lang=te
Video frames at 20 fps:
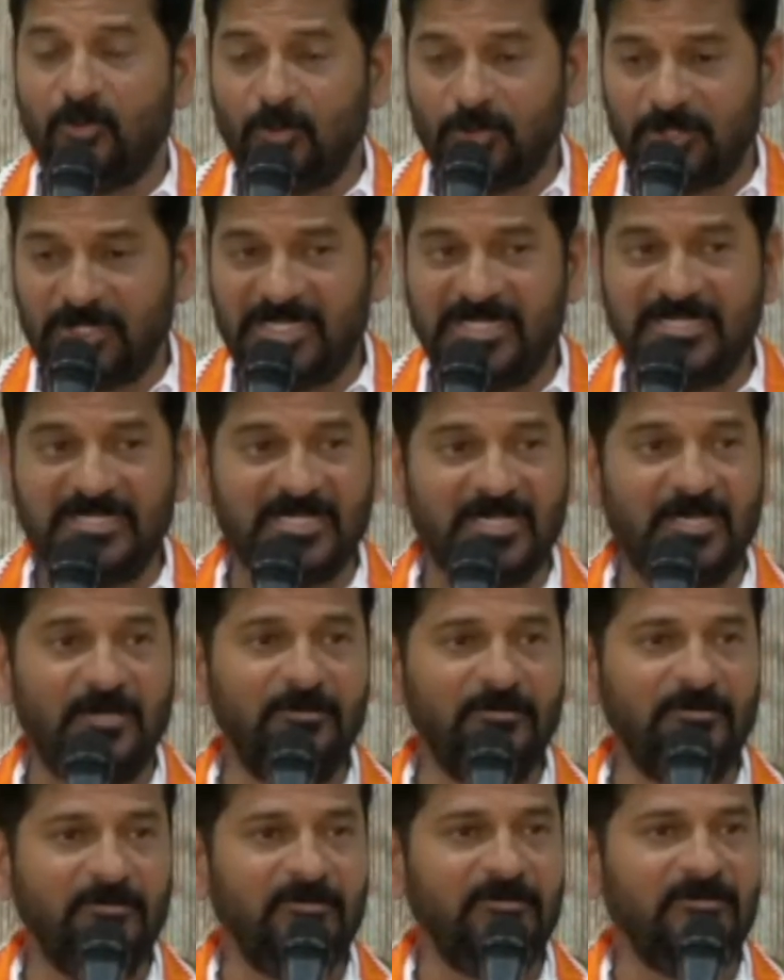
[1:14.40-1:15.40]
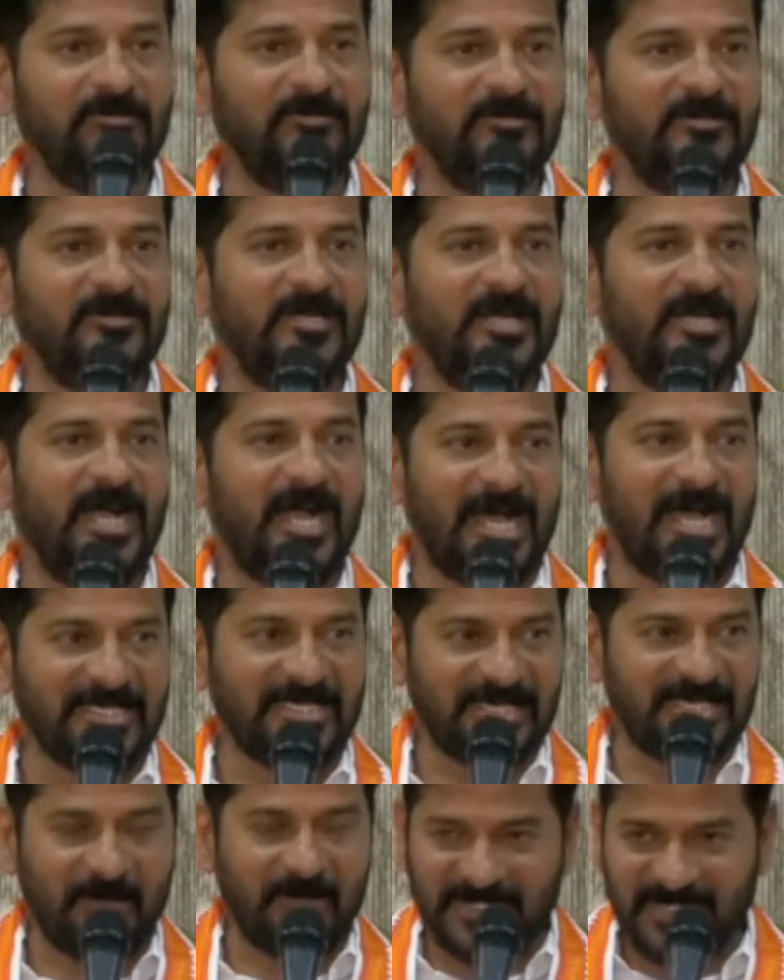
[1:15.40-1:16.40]
గుర్తించినాం ఆ
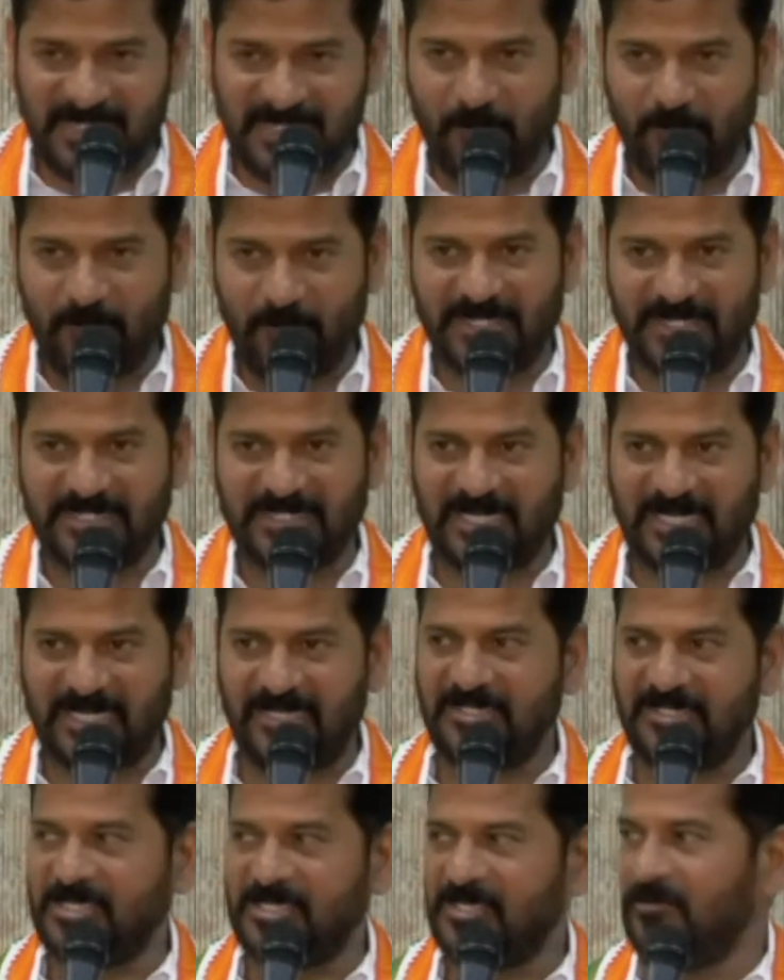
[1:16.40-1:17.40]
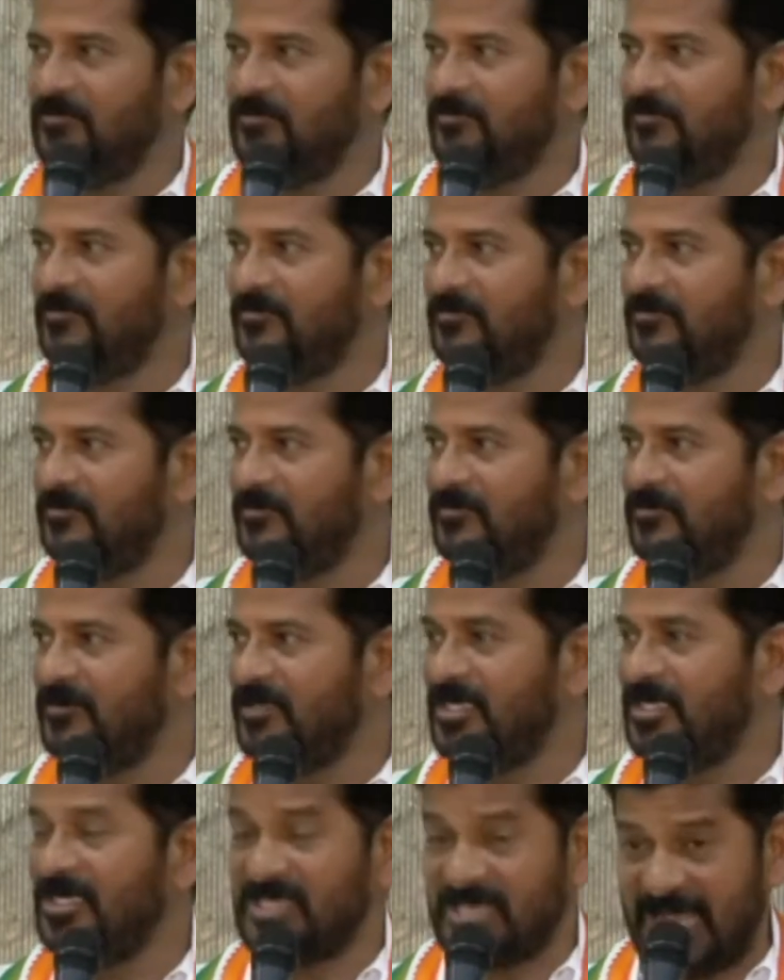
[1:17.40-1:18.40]
సమస్యను పరిష్కరించినాం
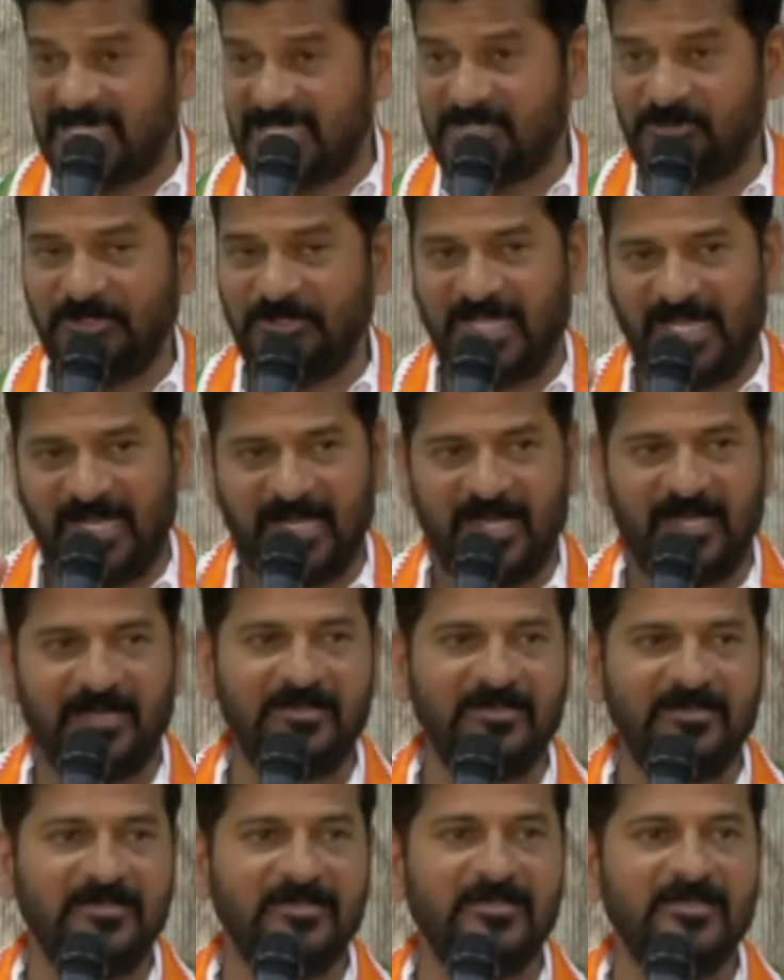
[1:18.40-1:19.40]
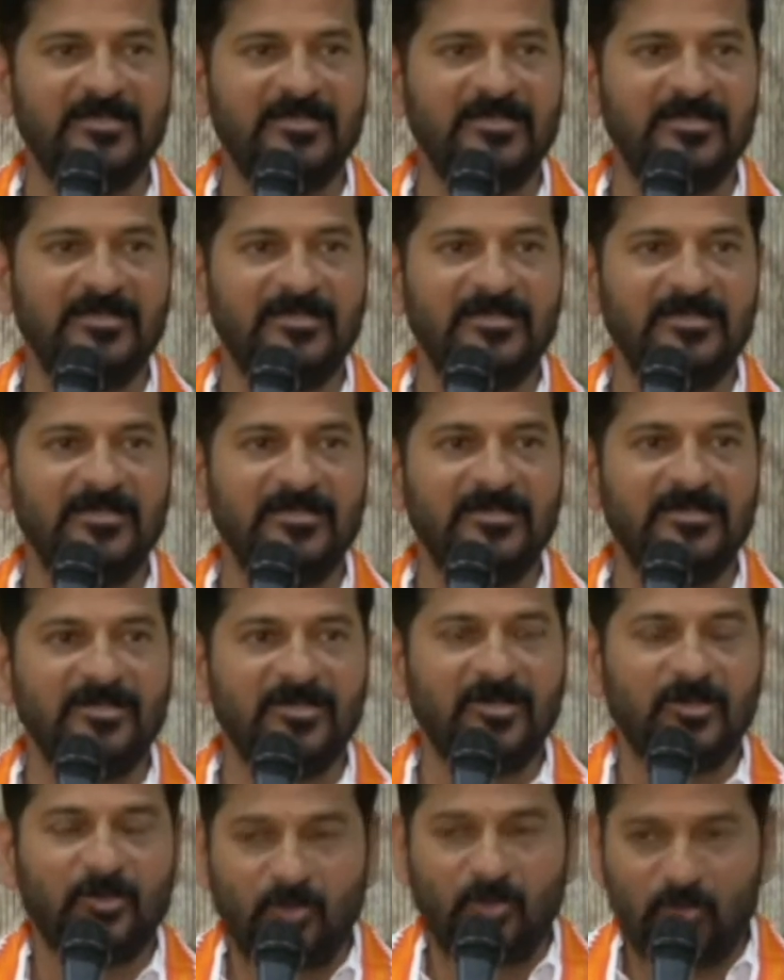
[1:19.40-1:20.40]
శాశ్వతంగా
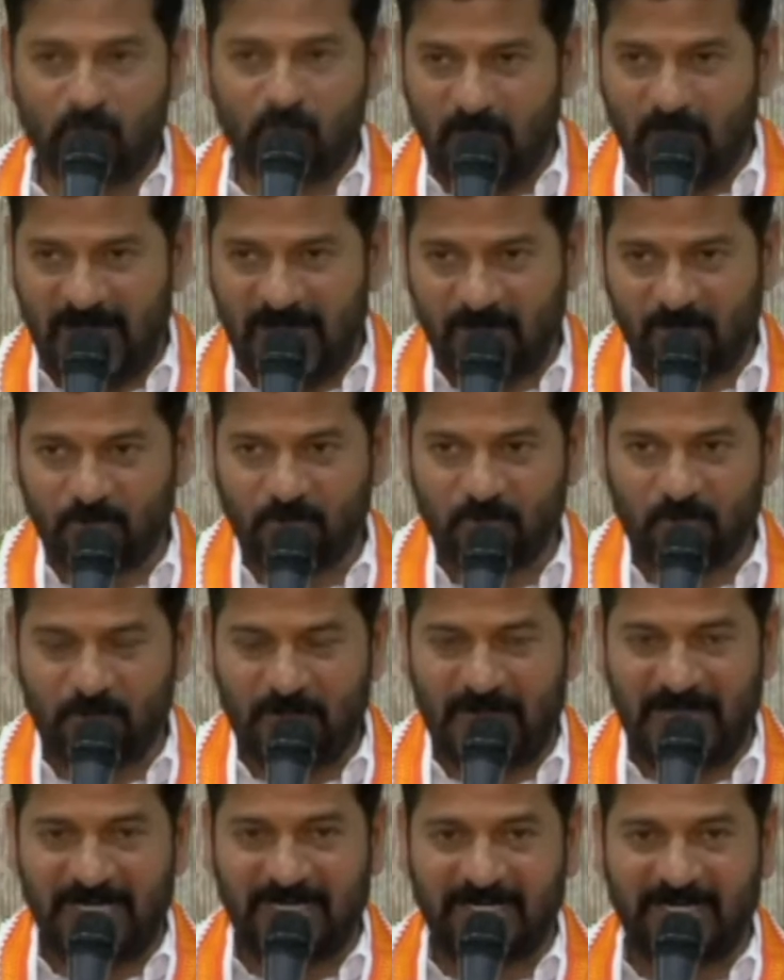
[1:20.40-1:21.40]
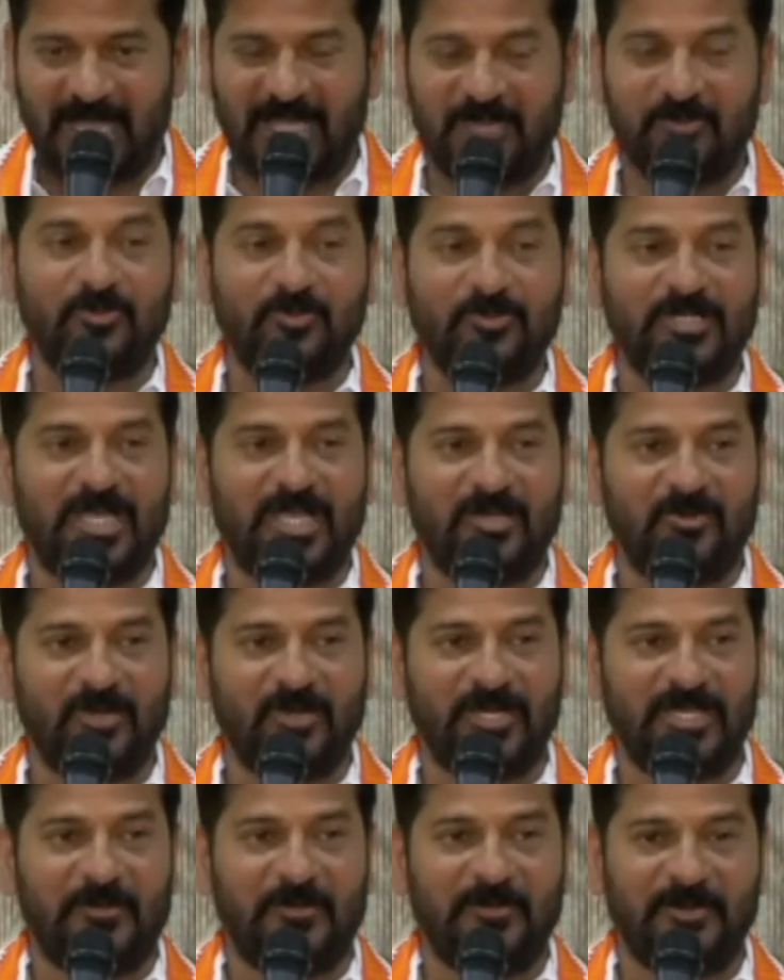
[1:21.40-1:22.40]
నువ్వు ఆ కుటుంబాలను ఆదుకుంటా
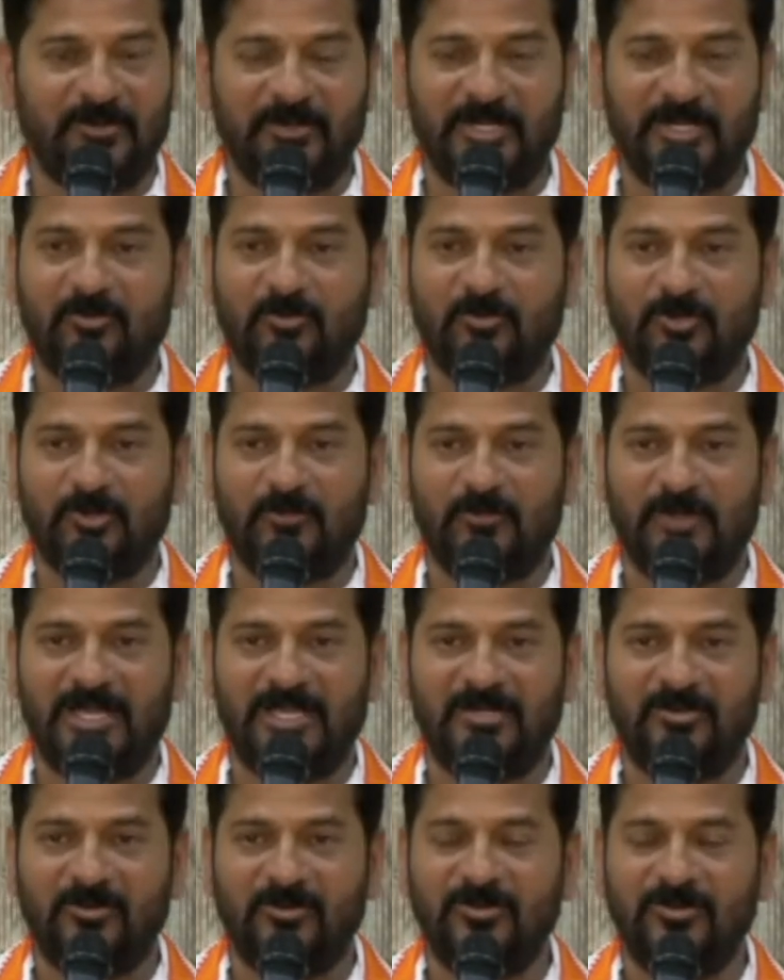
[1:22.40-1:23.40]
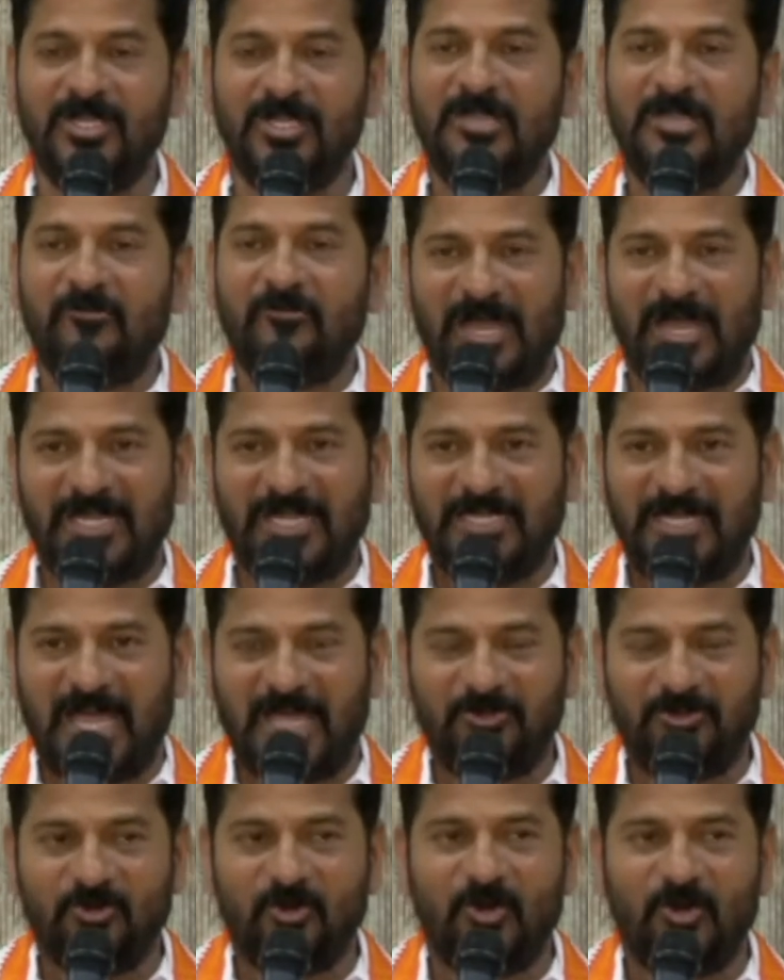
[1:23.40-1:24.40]
అన్నావు కదా అమరవీరుల కుటుంబాలను వాళ్ళను
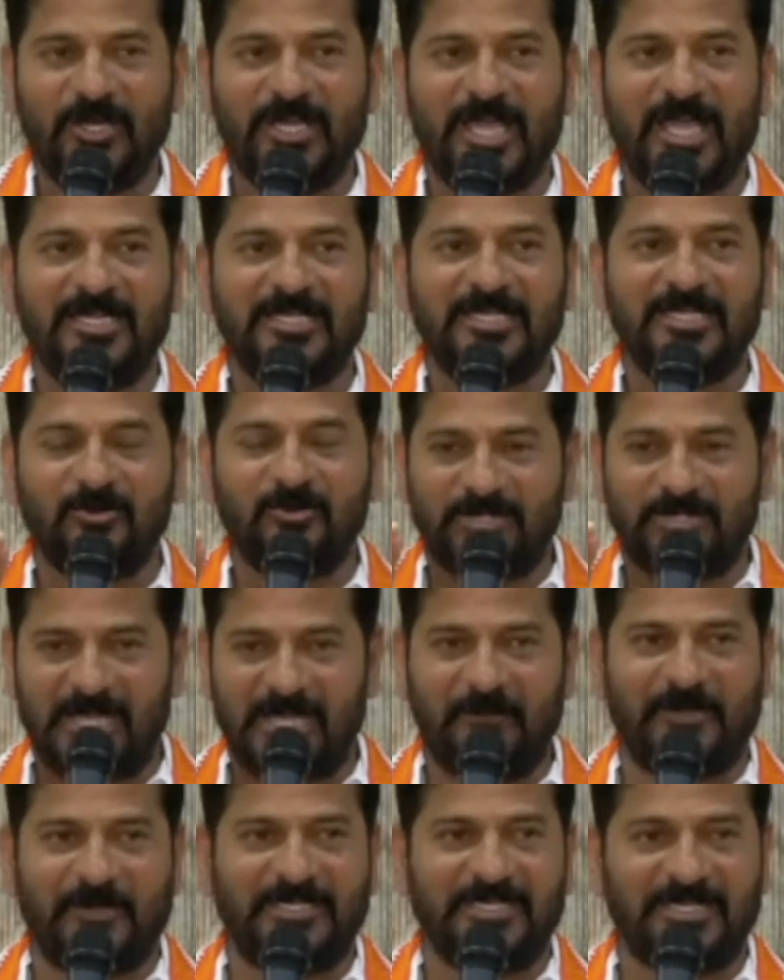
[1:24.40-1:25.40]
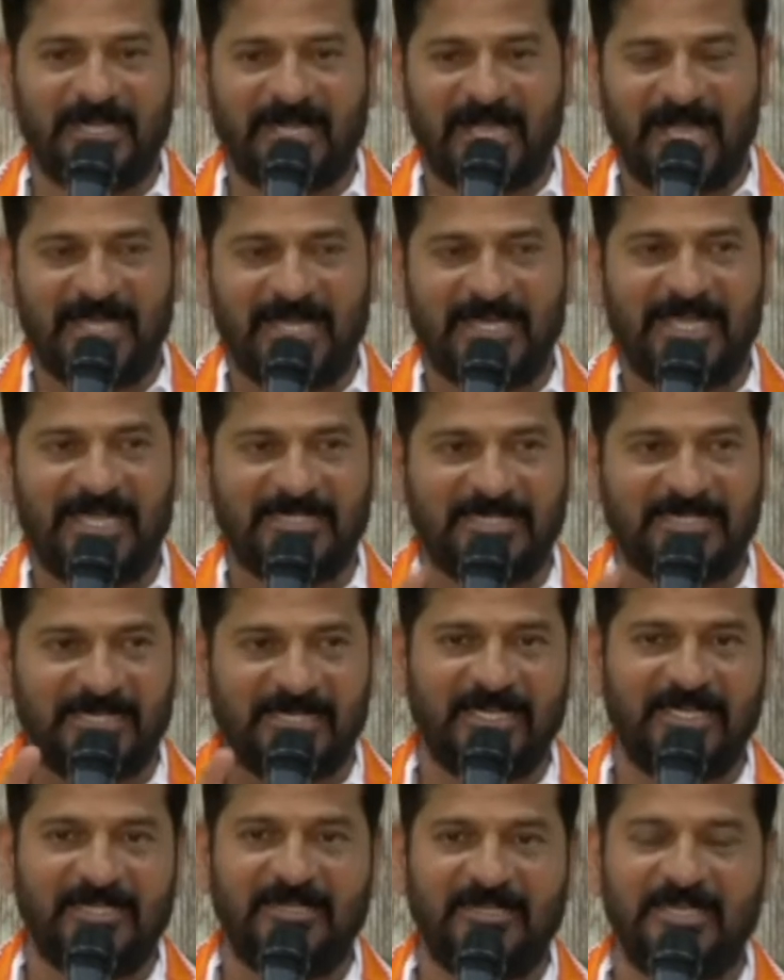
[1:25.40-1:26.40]
ఆదుకోవడానికి నువ్వు చేపట్టిన
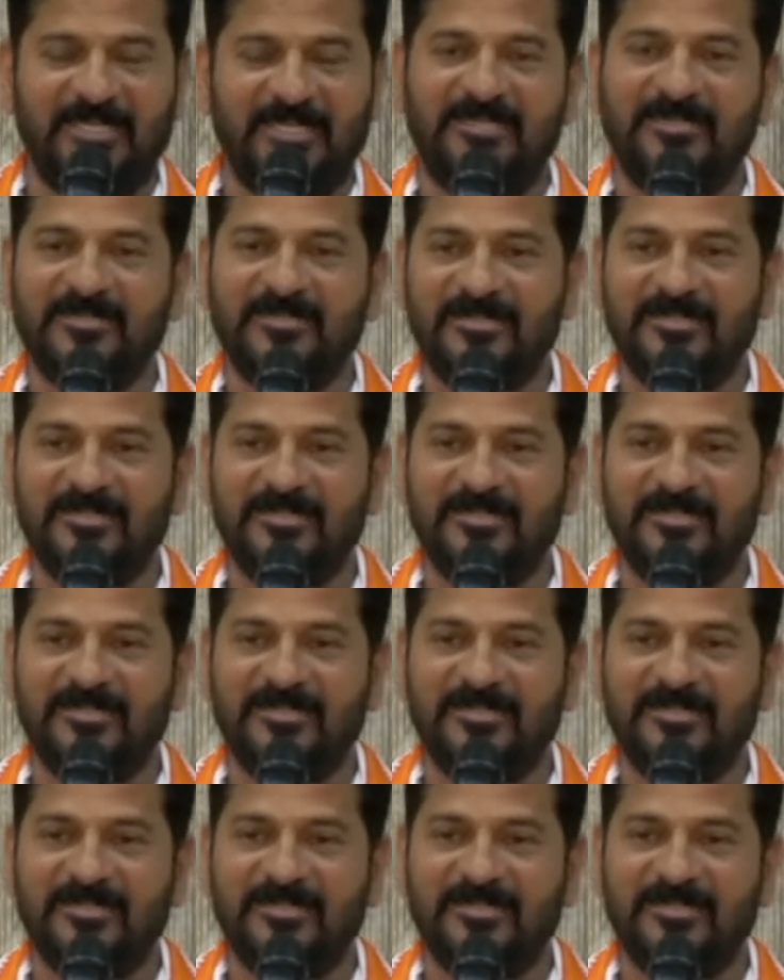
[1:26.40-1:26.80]
కార్యాచరణ ఏంది